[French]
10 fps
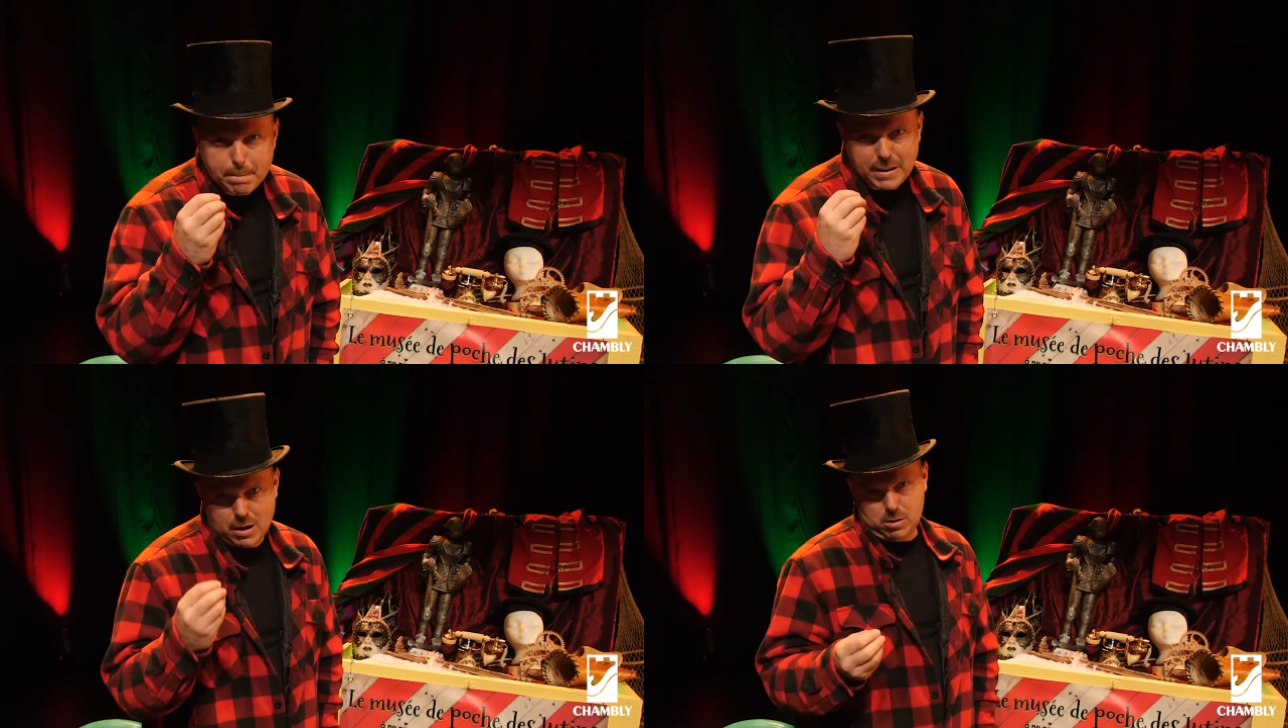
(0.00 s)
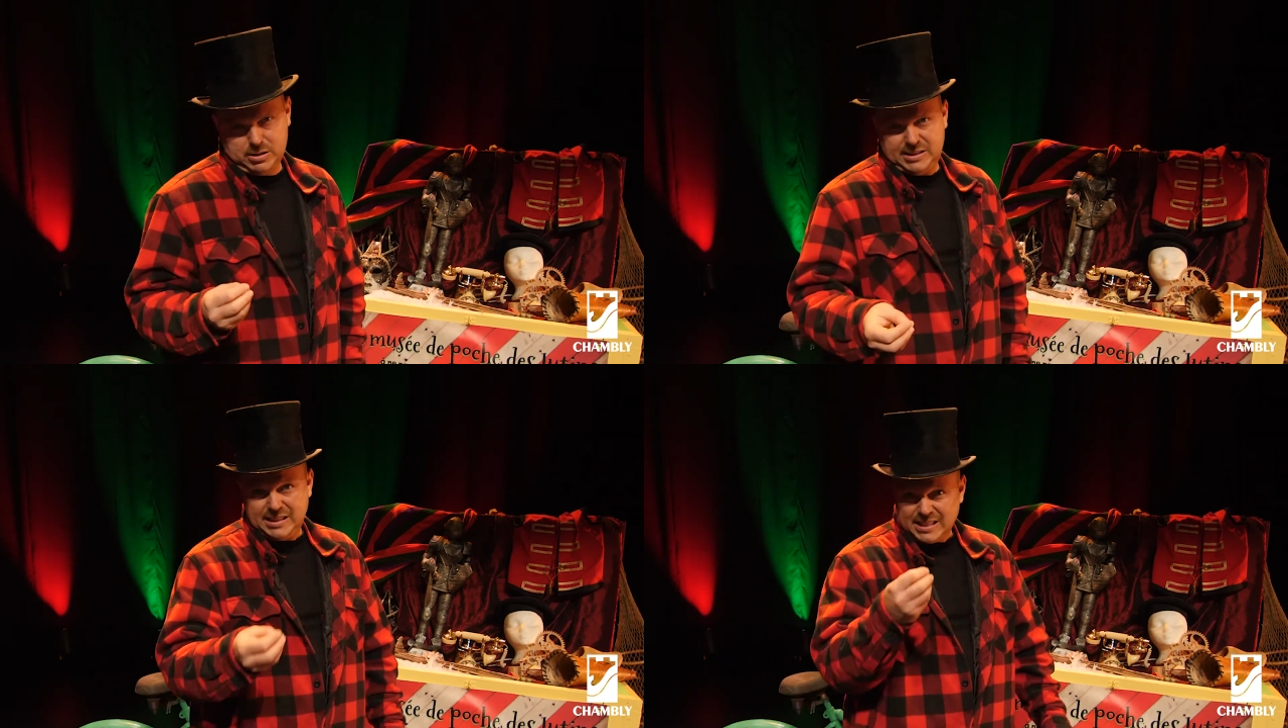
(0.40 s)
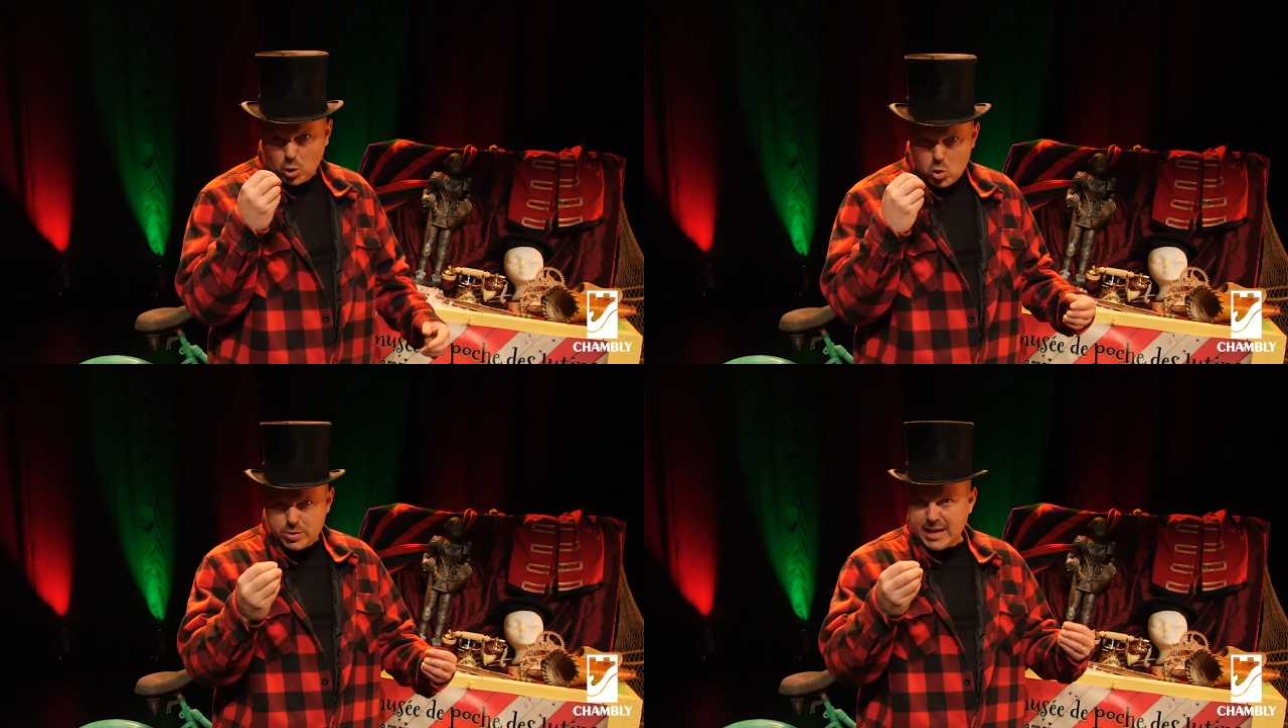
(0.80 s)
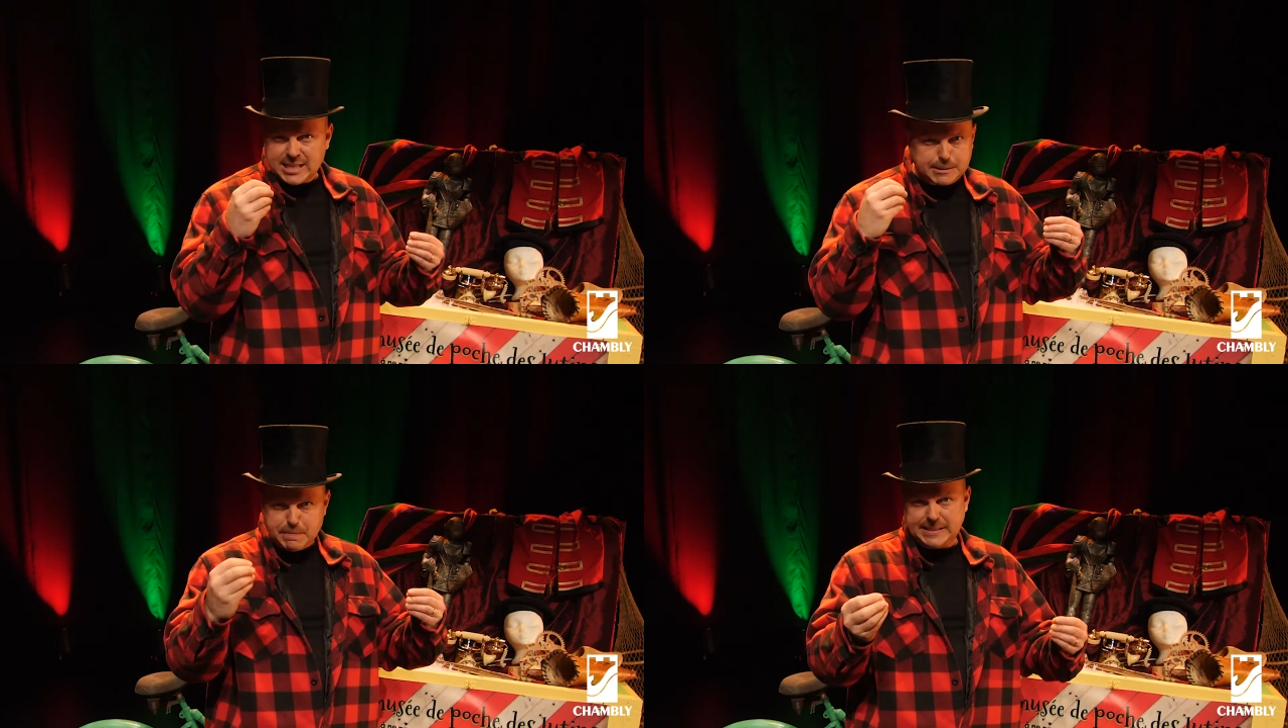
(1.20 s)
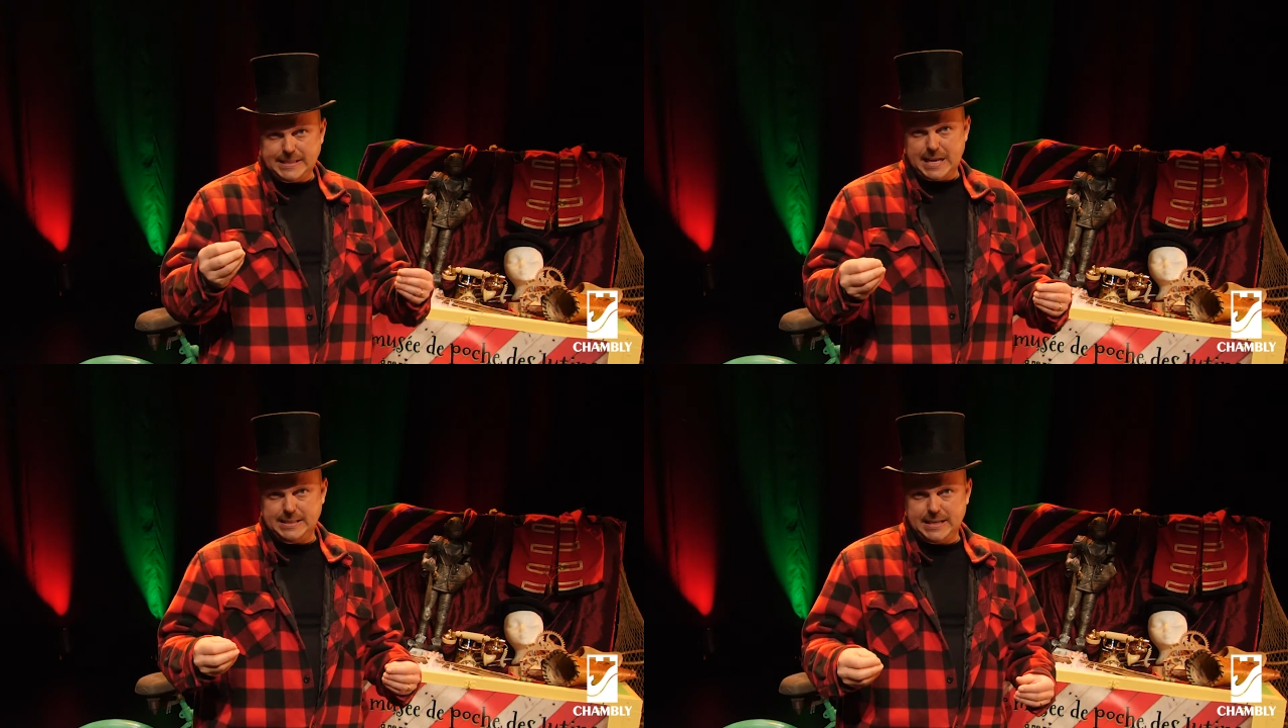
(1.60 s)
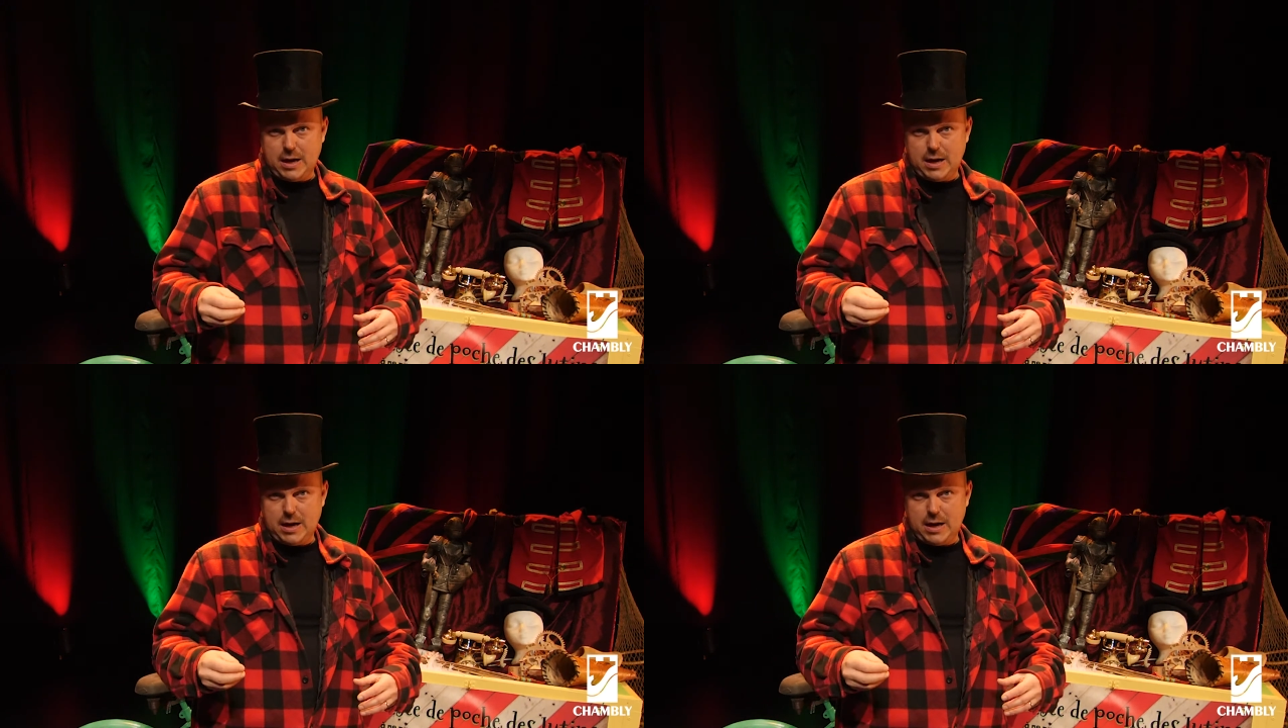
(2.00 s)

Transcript: Pelozzi, c'est un lutin spécialisé